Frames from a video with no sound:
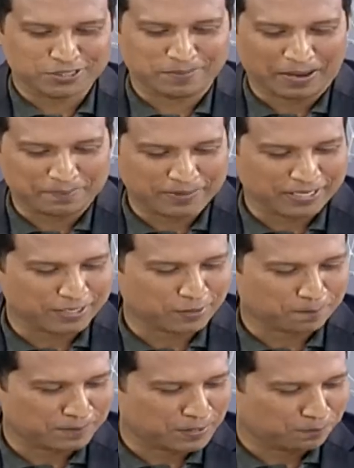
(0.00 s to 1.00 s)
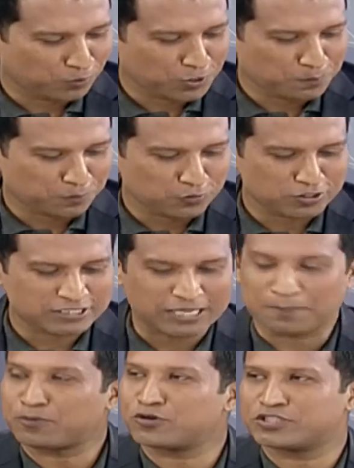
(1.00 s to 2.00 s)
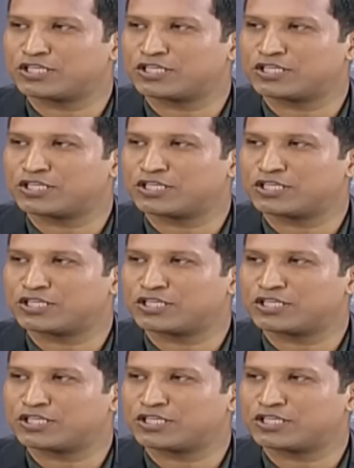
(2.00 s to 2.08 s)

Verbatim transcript: হচ্ছে ভাবির মানে পরিপূর্ণ সাপোর্ট